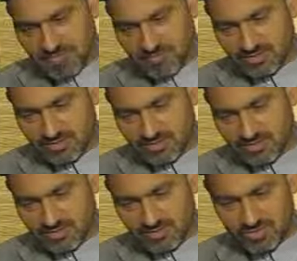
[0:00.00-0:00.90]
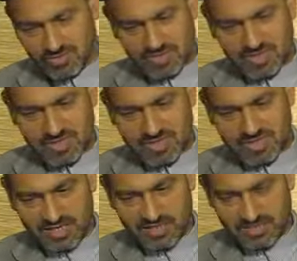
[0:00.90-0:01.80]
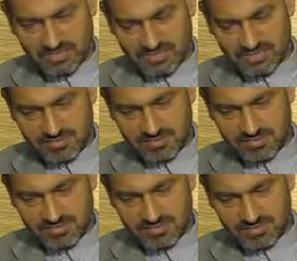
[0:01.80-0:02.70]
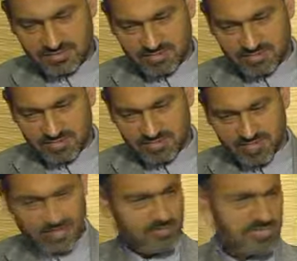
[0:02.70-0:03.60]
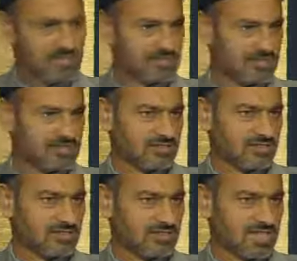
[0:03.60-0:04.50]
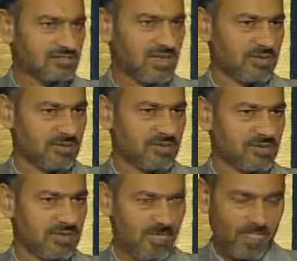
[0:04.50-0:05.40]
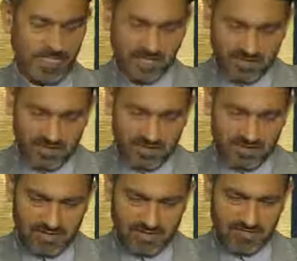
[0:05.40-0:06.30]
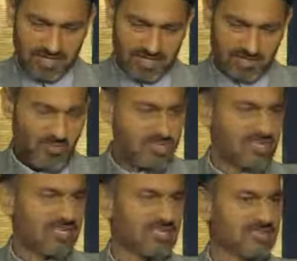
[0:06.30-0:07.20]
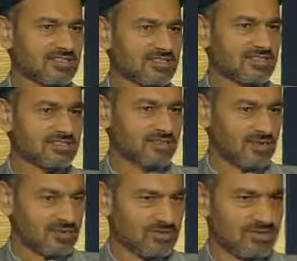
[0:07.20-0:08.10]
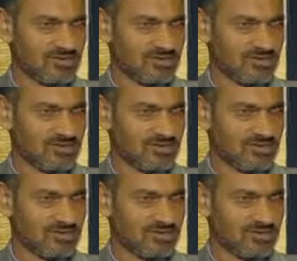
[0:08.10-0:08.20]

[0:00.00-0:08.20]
ben e, Türkiye'deyken rahmetli e, kaynbabam tabii benden böyle şeyler dinliyor.